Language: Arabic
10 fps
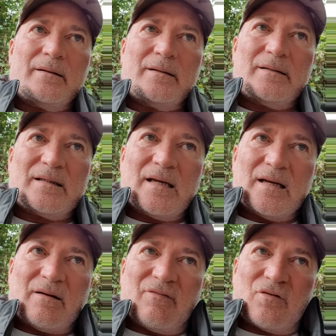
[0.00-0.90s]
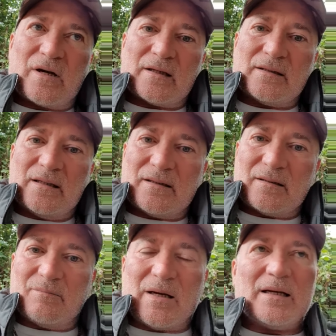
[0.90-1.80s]
انسان افونغارديست
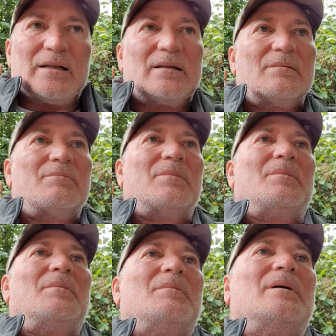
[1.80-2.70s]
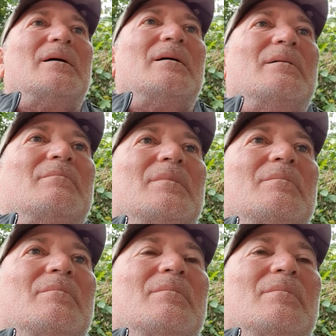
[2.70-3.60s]
معناتها ما
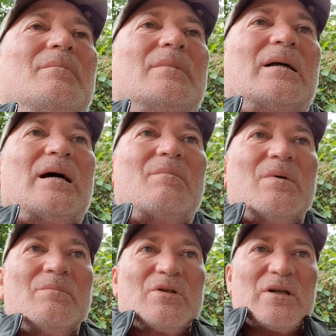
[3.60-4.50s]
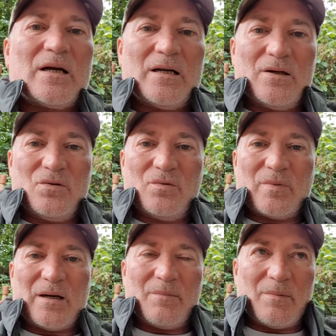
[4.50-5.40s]
نخممش على اليوم
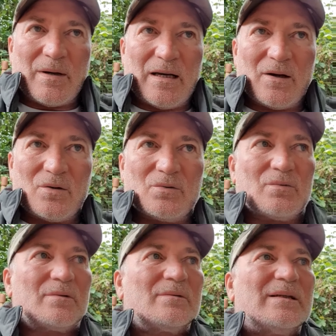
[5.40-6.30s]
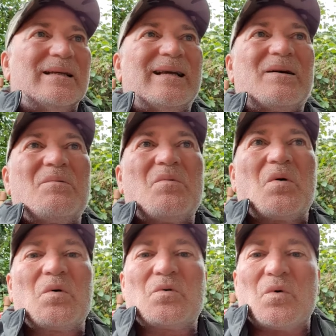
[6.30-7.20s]
نخمم على غدو تينيكم
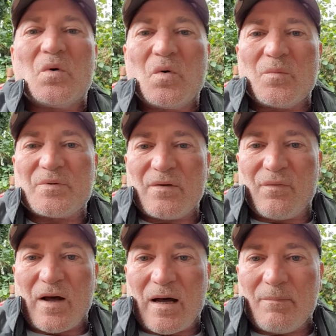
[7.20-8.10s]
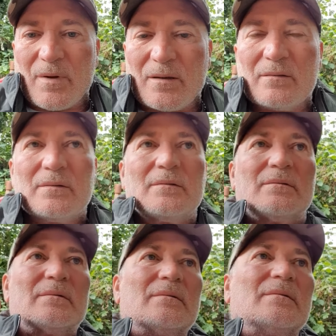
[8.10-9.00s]
غدو هو بصفه عامه
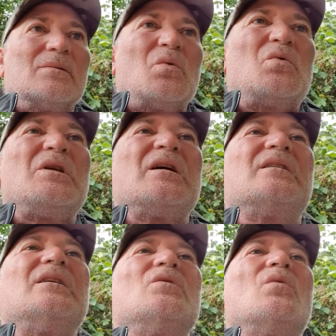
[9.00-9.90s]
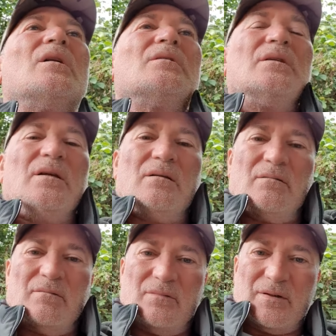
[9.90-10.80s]
ونيك دين والديه
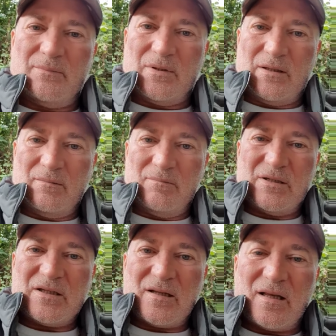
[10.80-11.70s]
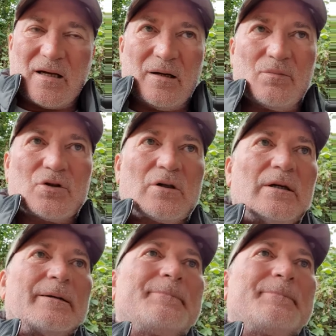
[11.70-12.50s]
فهمت مش هذيك المشكله